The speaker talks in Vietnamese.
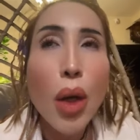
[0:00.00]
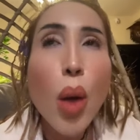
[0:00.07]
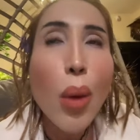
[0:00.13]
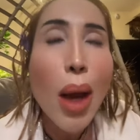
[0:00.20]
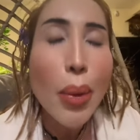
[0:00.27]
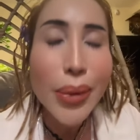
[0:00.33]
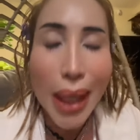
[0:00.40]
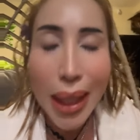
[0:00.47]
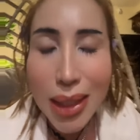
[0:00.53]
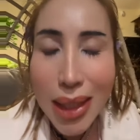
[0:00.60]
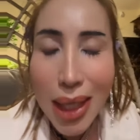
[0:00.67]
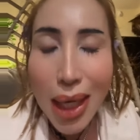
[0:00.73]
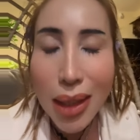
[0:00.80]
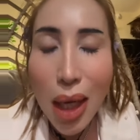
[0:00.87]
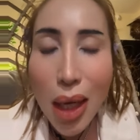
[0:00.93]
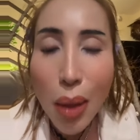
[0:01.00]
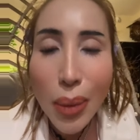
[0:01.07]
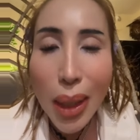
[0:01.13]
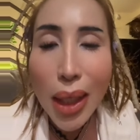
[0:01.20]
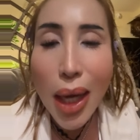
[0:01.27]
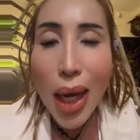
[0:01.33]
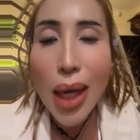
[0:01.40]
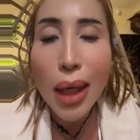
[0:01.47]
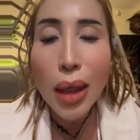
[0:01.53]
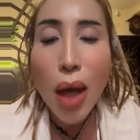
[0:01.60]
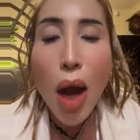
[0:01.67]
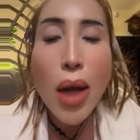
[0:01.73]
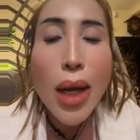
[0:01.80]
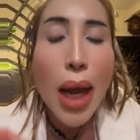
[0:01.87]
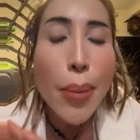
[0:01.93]
lúc ổng chạy xe tới ổng lấy ghế
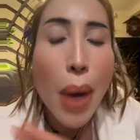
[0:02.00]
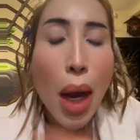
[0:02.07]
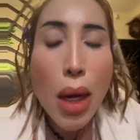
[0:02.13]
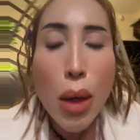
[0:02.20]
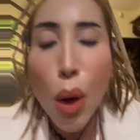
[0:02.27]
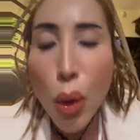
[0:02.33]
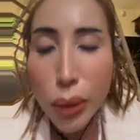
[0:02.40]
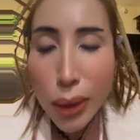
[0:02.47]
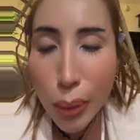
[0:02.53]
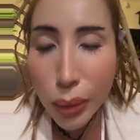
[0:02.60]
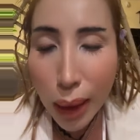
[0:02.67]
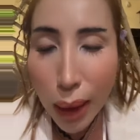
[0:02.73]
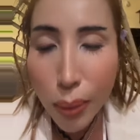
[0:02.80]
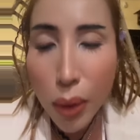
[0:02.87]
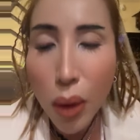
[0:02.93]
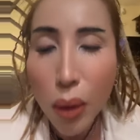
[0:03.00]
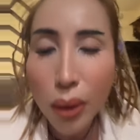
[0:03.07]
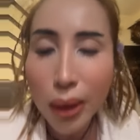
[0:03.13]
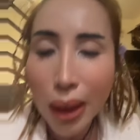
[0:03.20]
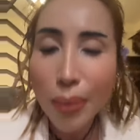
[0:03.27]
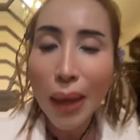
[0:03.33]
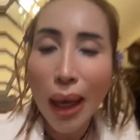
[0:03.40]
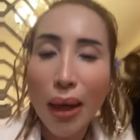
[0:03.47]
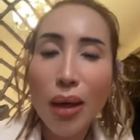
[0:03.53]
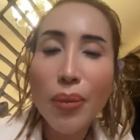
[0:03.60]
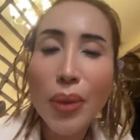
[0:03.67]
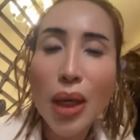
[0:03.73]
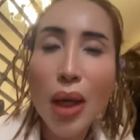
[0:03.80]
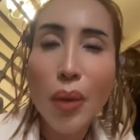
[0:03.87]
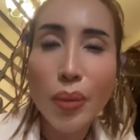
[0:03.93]
là có ghế mới luôn trong tiệm luôn các
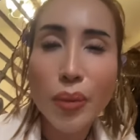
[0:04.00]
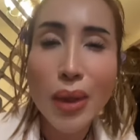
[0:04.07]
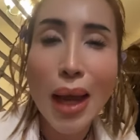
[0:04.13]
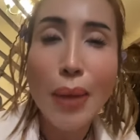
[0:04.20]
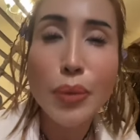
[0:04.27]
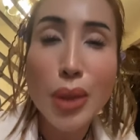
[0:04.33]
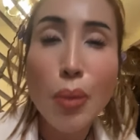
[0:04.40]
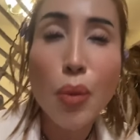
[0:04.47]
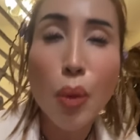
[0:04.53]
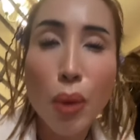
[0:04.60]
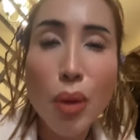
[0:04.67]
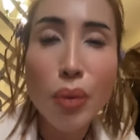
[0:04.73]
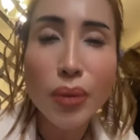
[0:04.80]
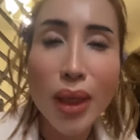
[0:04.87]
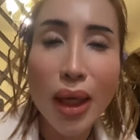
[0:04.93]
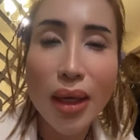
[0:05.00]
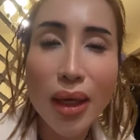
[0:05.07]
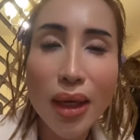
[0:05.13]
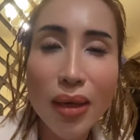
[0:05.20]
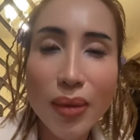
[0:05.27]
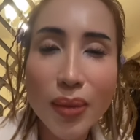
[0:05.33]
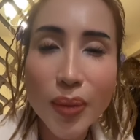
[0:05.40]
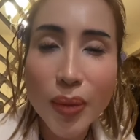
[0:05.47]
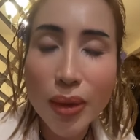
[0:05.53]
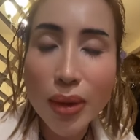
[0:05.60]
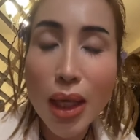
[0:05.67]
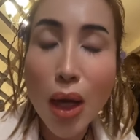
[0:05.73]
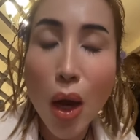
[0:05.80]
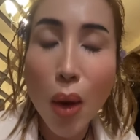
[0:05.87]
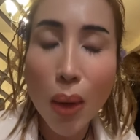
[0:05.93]
bạn có biết không làm trong một lúc như vậy á
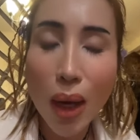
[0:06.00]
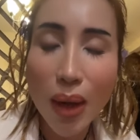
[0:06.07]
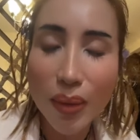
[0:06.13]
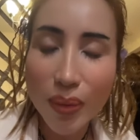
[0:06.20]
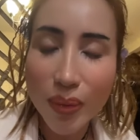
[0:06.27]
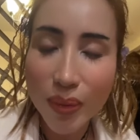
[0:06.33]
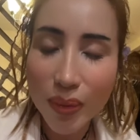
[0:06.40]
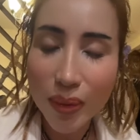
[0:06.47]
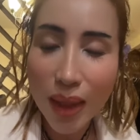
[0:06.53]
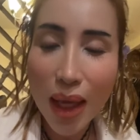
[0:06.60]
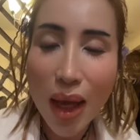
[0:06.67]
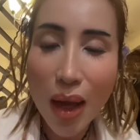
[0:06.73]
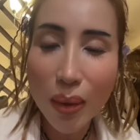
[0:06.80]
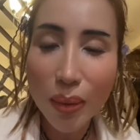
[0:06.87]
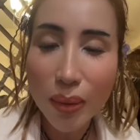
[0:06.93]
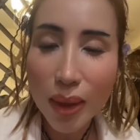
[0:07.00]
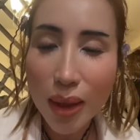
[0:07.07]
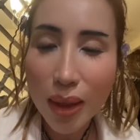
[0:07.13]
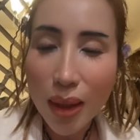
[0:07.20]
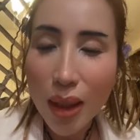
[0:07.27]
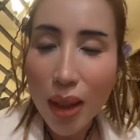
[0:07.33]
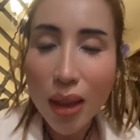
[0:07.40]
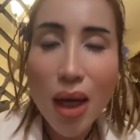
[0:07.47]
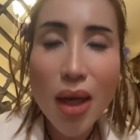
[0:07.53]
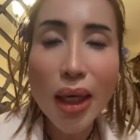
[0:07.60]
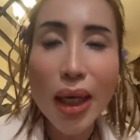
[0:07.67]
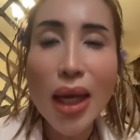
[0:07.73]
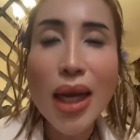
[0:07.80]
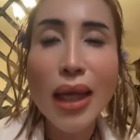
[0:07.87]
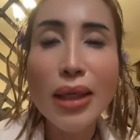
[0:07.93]
điên hồn không thấy không có
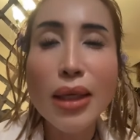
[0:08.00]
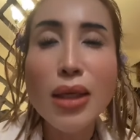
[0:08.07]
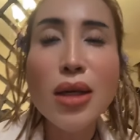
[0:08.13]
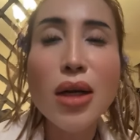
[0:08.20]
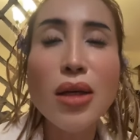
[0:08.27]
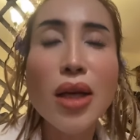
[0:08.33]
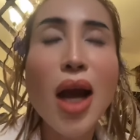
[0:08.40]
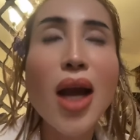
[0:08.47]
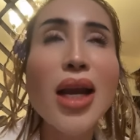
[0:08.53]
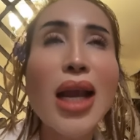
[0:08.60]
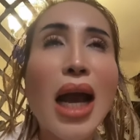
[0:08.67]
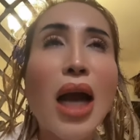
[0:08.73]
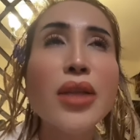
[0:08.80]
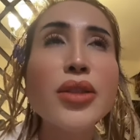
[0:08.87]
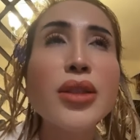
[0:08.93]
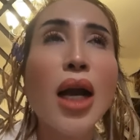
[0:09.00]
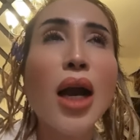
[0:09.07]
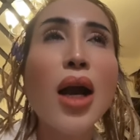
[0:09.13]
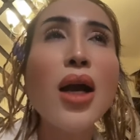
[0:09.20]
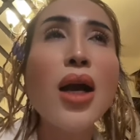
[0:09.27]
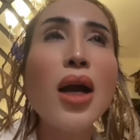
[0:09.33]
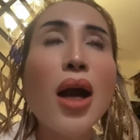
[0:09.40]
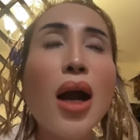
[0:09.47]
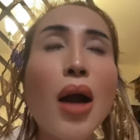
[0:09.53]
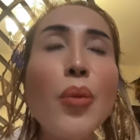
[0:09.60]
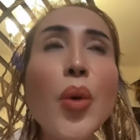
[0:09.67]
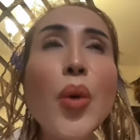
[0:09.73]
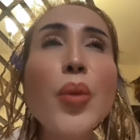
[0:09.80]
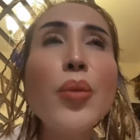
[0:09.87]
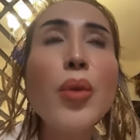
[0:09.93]
nghĩa là những người đó là họ họ
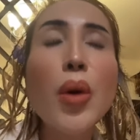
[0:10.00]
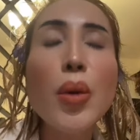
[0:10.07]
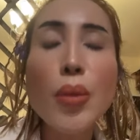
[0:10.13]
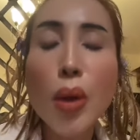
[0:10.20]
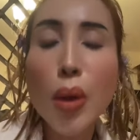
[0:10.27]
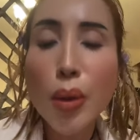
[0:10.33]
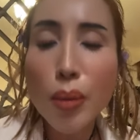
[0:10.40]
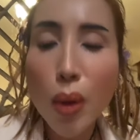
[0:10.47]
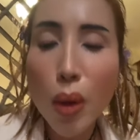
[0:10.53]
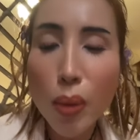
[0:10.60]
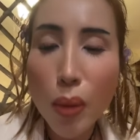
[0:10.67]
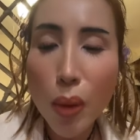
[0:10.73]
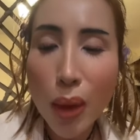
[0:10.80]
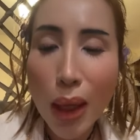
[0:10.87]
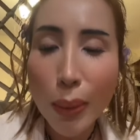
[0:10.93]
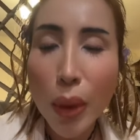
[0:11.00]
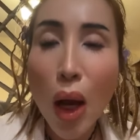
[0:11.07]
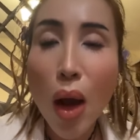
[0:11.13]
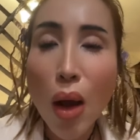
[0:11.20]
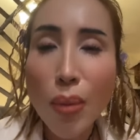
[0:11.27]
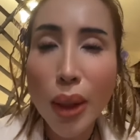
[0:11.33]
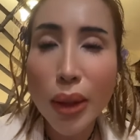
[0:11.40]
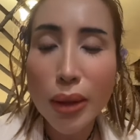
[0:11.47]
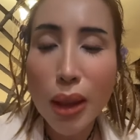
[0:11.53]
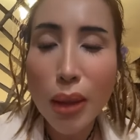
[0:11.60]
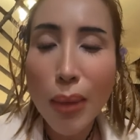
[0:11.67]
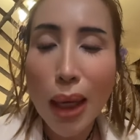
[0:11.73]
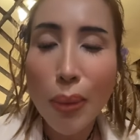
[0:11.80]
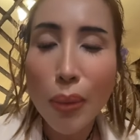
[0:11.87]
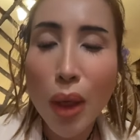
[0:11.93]
họ muốn muốn muốn muốn muốn làm khó mình
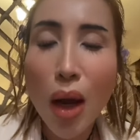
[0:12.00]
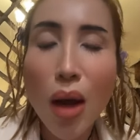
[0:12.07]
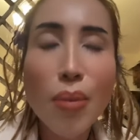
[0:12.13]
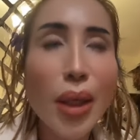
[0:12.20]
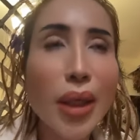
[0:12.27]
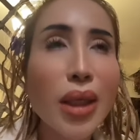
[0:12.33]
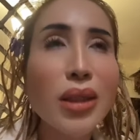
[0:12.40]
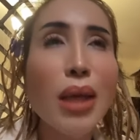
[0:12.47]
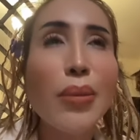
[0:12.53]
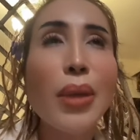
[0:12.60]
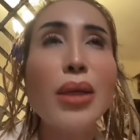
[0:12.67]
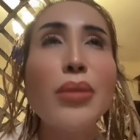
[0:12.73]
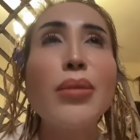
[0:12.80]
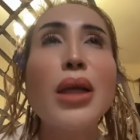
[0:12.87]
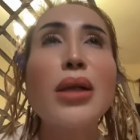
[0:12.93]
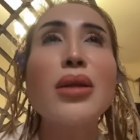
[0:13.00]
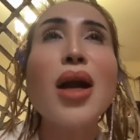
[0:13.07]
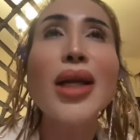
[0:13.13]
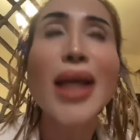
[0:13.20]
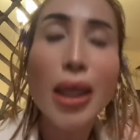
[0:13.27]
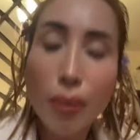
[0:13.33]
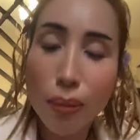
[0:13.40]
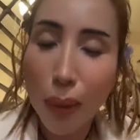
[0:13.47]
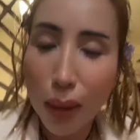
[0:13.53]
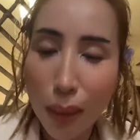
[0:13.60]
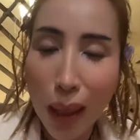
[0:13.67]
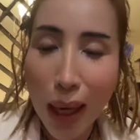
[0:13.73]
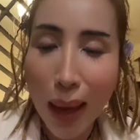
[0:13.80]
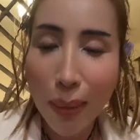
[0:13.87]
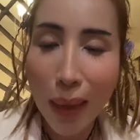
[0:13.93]
nhưng mà làm khó mình thì mình mình có cách
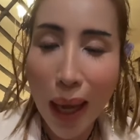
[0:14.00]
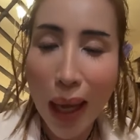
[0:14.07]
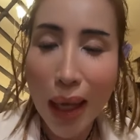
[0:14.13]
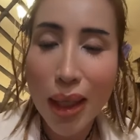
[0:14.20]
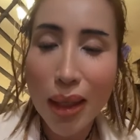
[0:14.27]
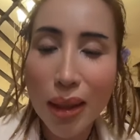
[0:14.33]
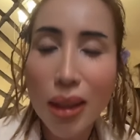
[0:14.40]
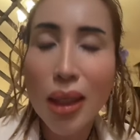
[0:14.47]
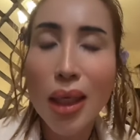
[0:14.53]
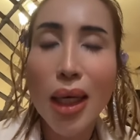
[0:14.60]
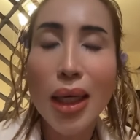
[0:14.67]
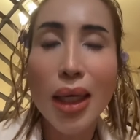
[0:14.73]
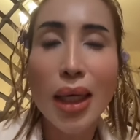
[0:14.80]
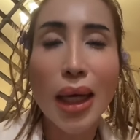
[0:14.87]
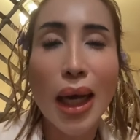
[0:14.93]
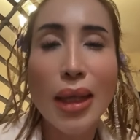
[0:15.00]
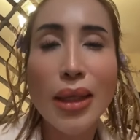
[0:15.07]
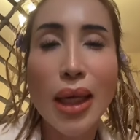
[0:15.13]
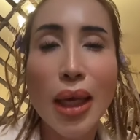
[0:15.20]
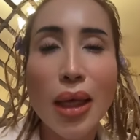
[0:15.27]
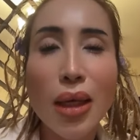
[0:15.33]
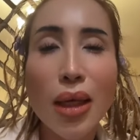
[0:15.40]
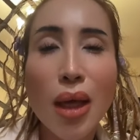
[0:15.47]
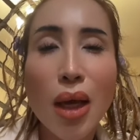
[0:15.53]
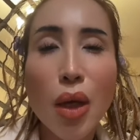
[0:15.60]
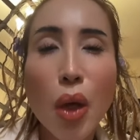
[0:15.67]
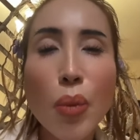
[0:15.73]
mình mình làm lại đó là lại vậy